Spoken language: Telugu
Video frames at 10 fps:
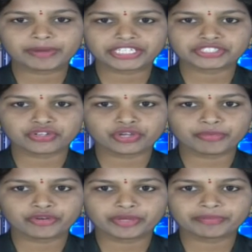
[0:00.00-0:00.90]

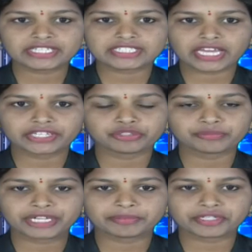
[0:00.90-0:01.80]
పట్టించుకోకపోవడంపై స్థానికులు
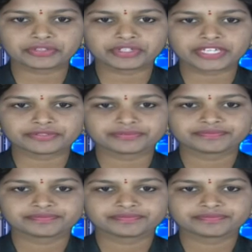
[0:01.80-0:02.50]
మండిపడుతున్నారు